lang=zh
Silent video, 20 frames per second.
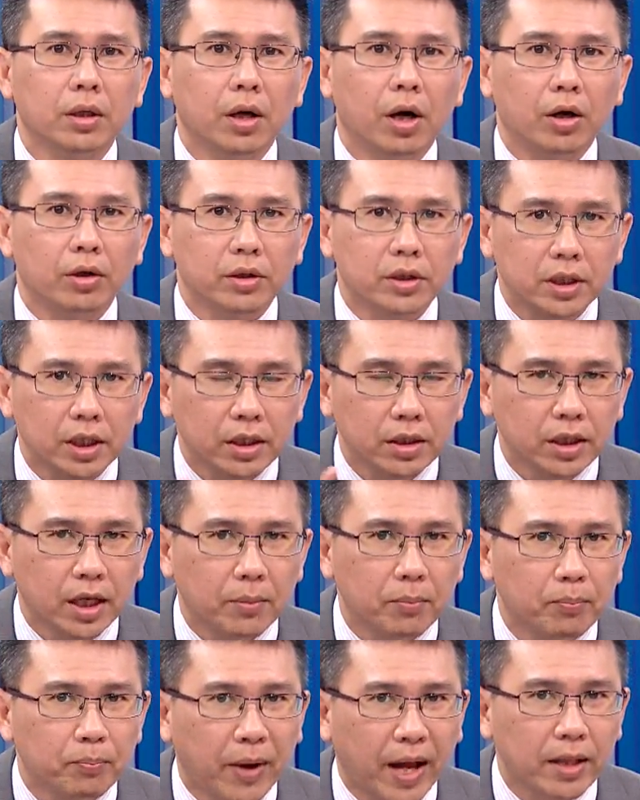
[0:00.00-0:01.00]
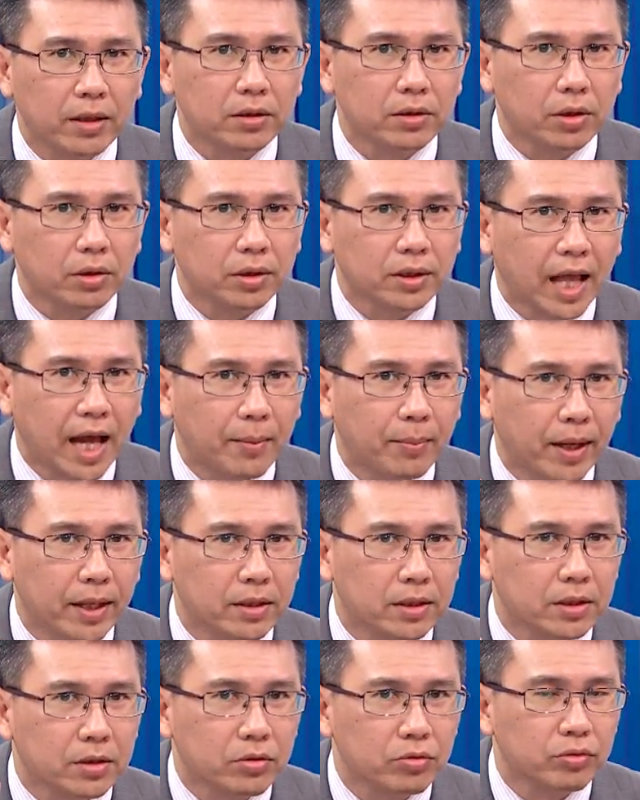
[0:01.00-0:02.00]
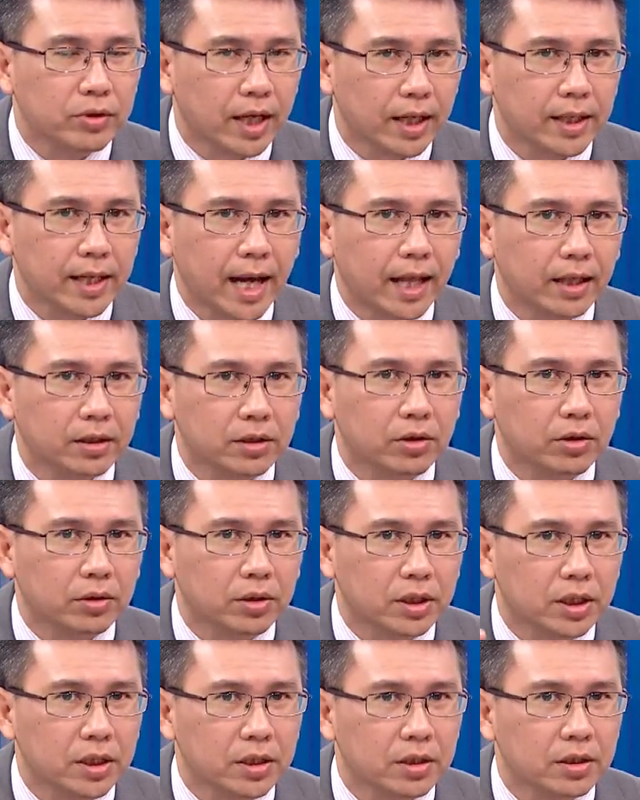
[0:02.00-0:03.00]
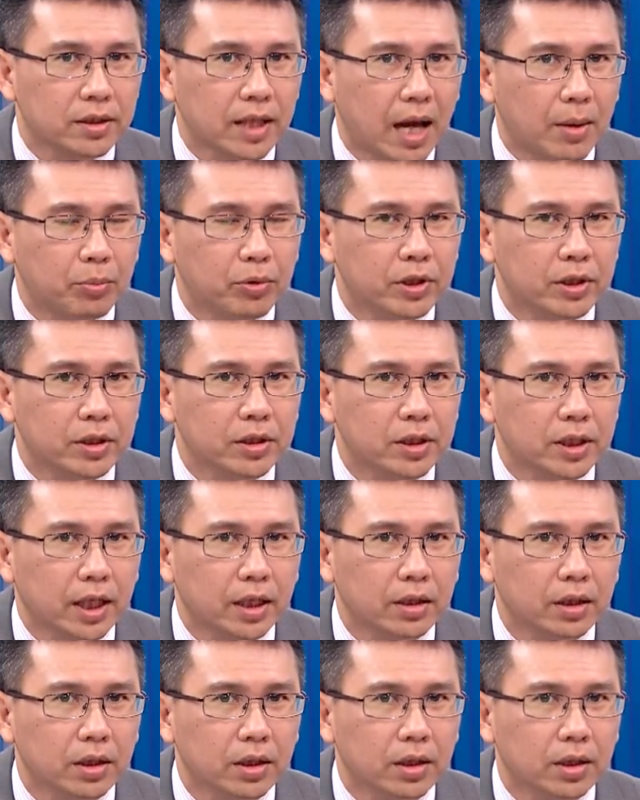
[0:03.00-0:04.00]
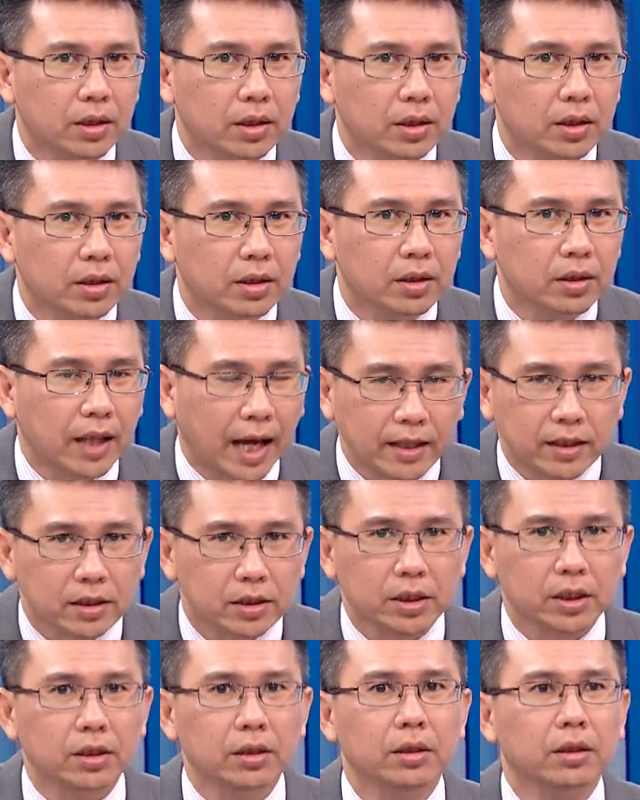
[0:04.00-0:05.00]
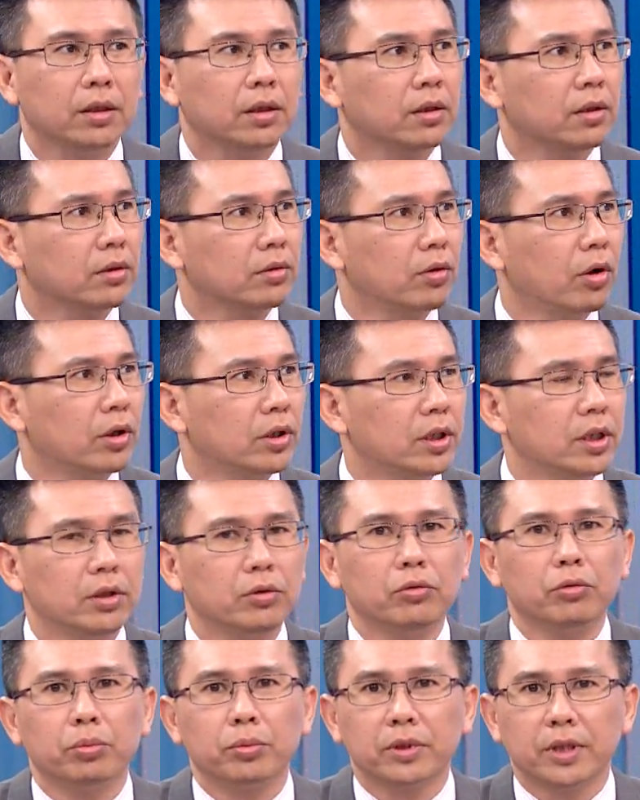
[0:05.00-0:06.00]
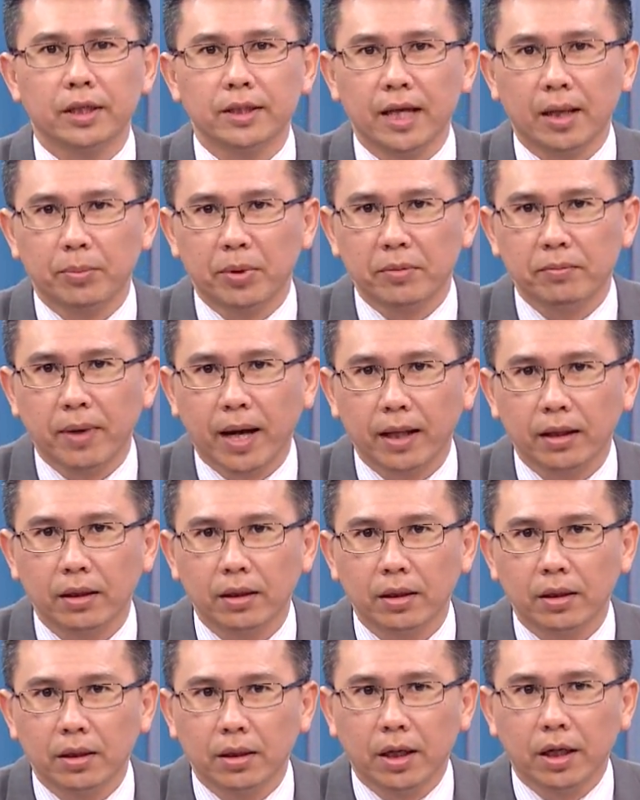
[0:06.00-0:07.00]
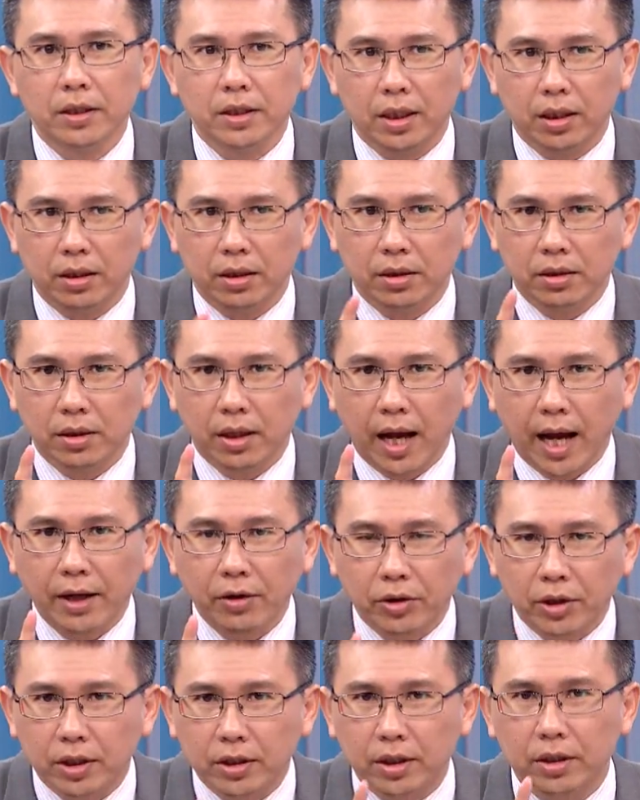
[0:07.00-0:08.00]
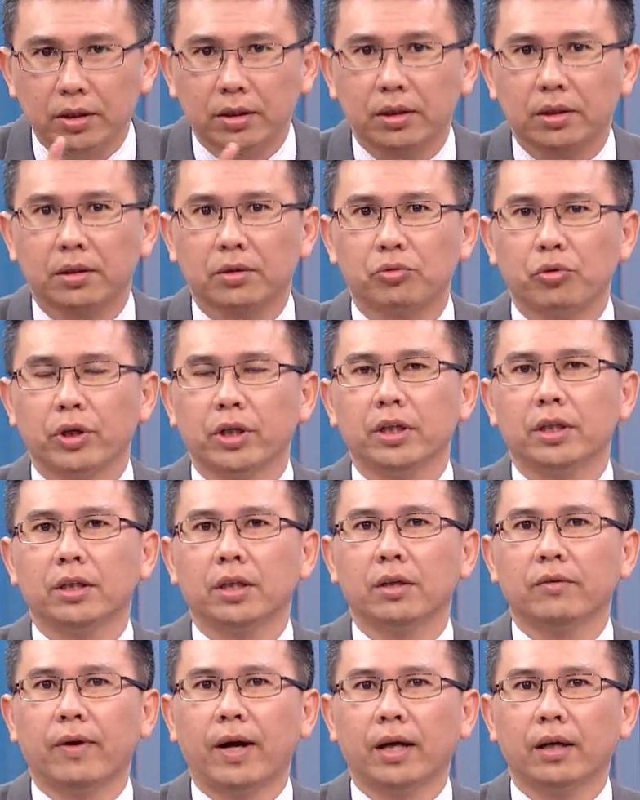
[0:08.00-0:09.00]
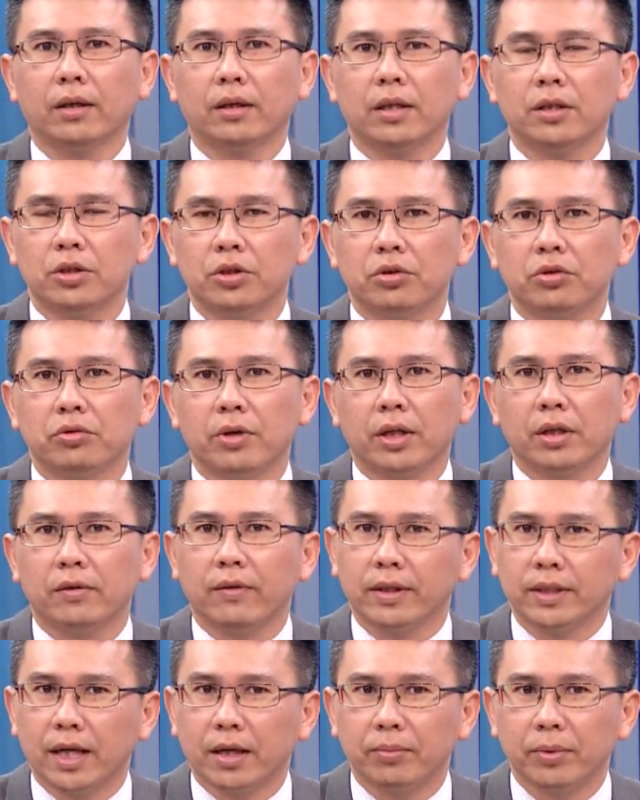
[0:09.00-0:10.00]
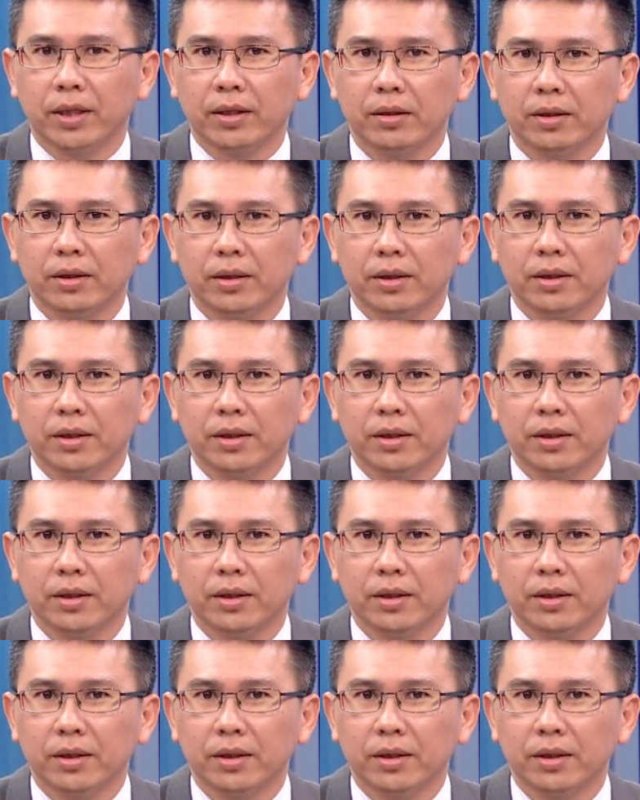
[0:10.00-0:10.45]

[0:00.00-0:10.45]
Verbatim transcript: 好，今天盘中大盘指数在压的时候，其实大部分时间台子期都几乎撑在平盘，而且还有个更诡异的地方，更戏剧化的地方在哪边？